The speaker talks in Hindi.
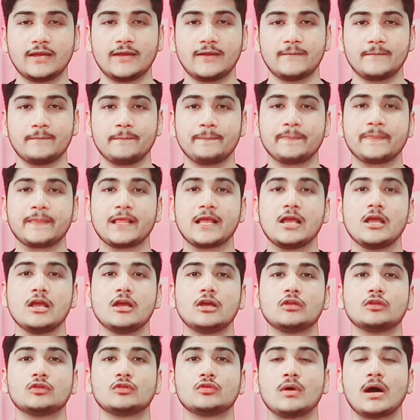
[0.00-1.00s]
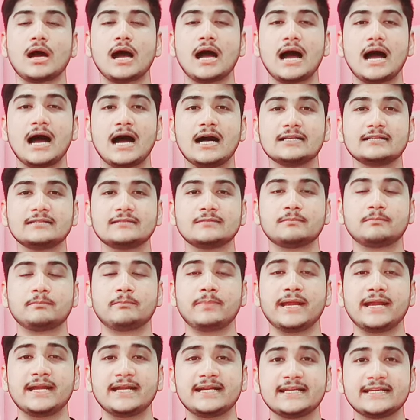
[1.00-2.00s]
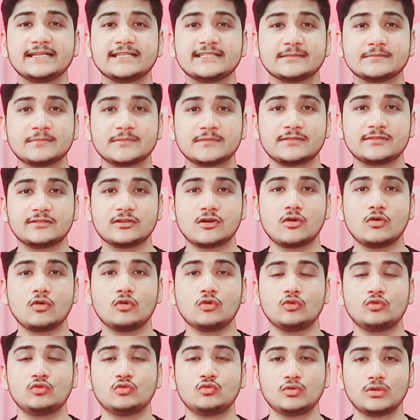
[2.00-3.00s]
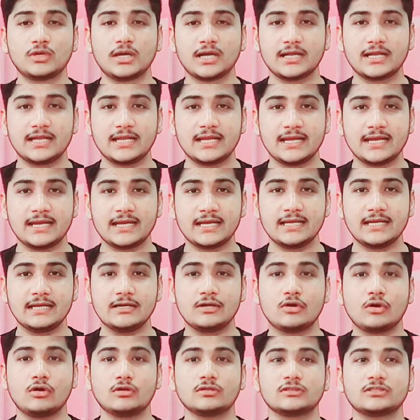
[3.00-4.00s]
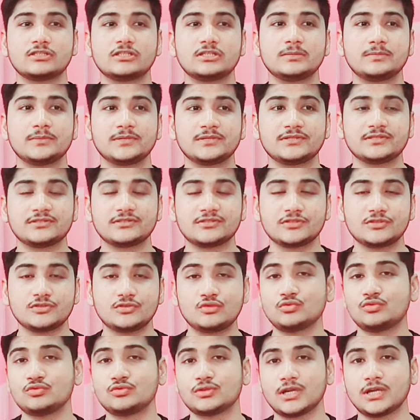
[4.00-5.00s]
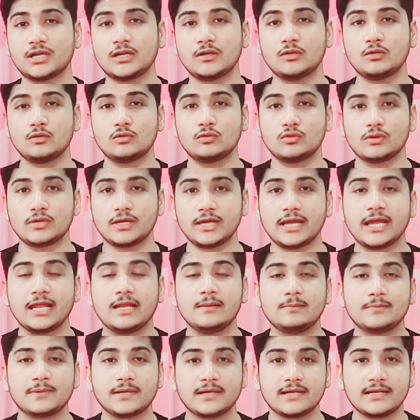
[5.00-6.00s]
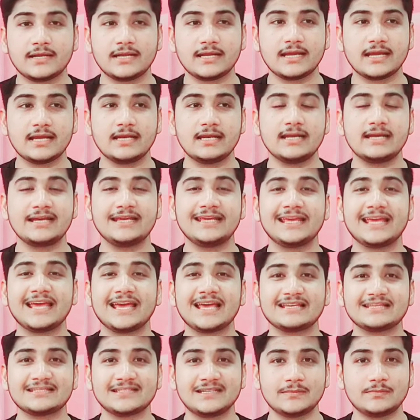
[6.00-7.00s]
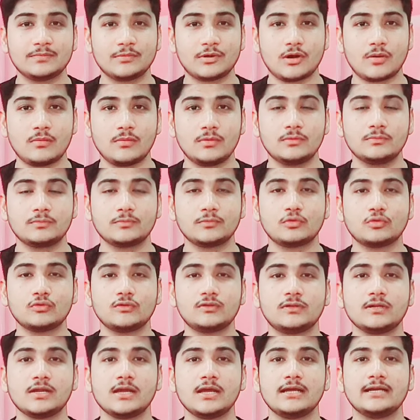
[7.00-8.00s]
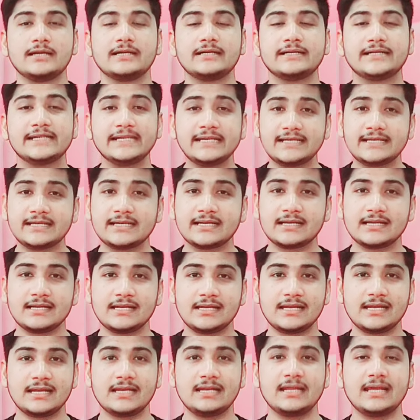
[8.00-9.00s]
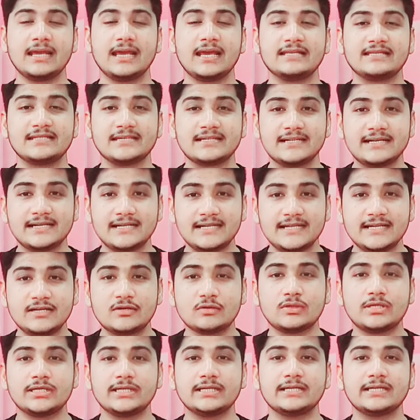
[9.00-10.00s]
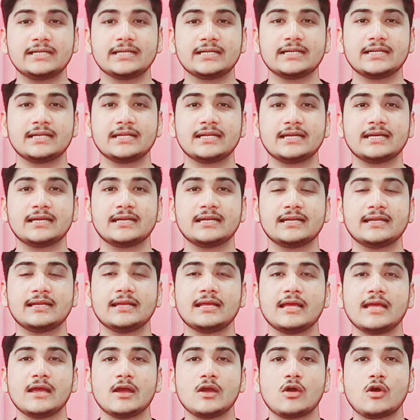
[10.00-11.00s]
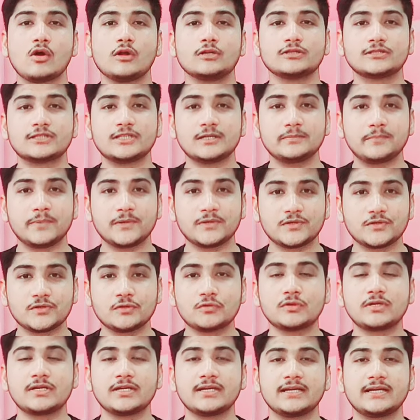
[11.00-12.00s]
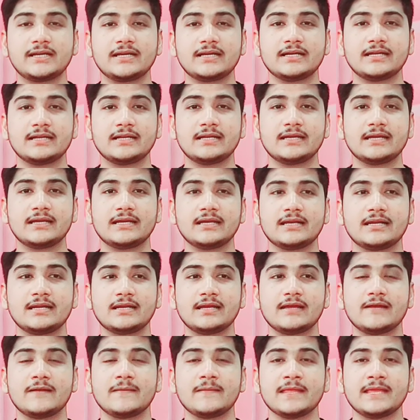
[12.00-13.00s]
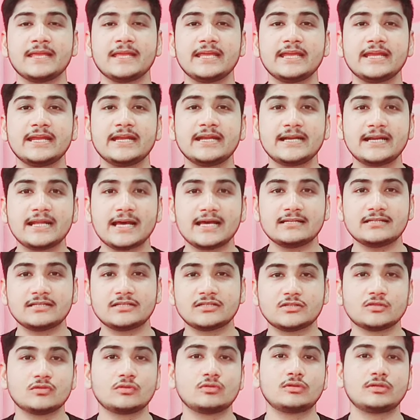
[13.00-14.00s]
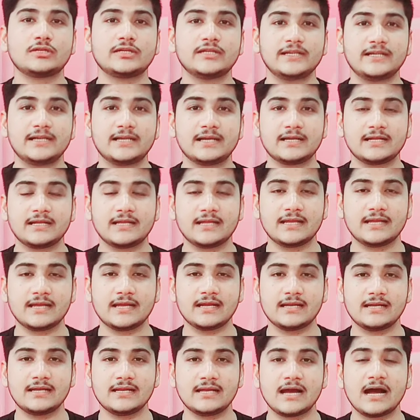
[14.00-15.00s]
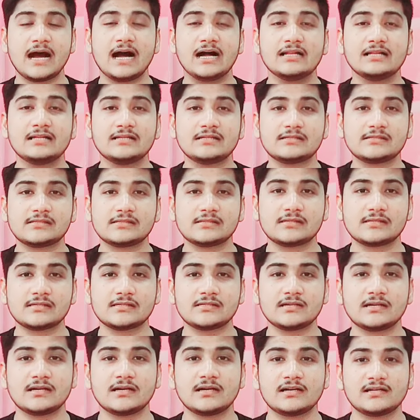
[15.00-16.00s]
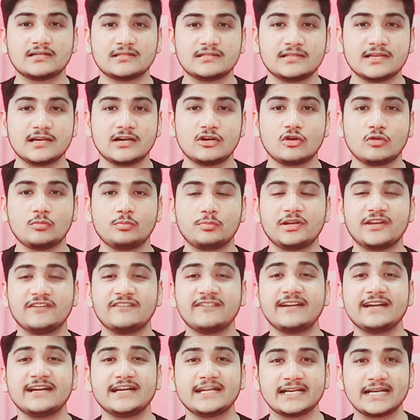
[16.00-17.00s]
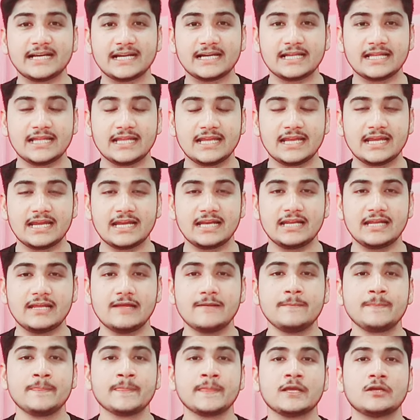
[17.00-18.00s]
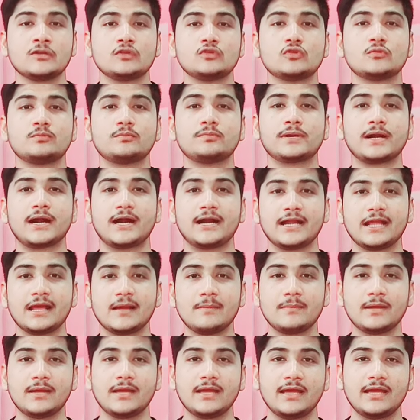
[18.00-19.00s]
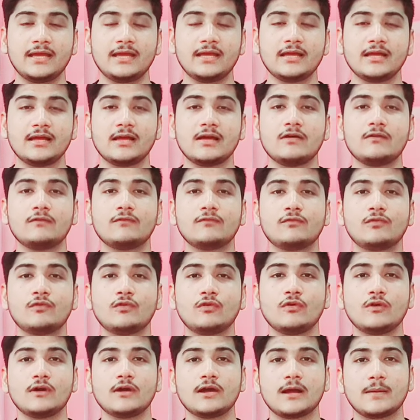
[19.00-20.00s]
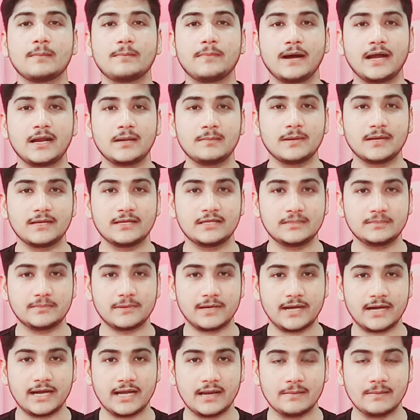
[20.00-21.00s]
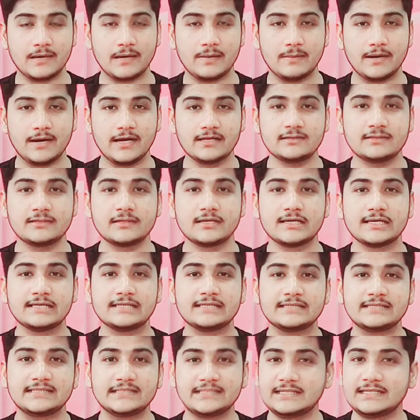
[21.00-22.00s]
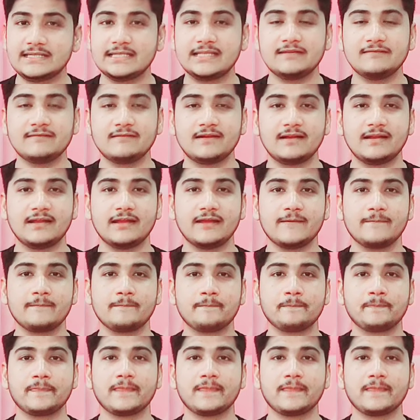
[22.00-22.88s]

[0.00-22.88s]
हैं तो आज पेट की समस्याओं को दूर करने के लिए कॉन्स्टिपेशन से जूझ रहे लोगों की हेल्प करने के लिए गैस की प्रॉब्लम को ठीक करने के लिए एसिडिटी को ठीक करने के लिए कॉन्स्टिपेशन को ठीक करने के लिए इन डाइजेशन को ठीक करने के लिए अल्सर्स हर्निया को प्रिवेंट करने के लिए जो प्राणायाम है वो कपाल भाती प्राणायाम हम आज सीखने वाले हैं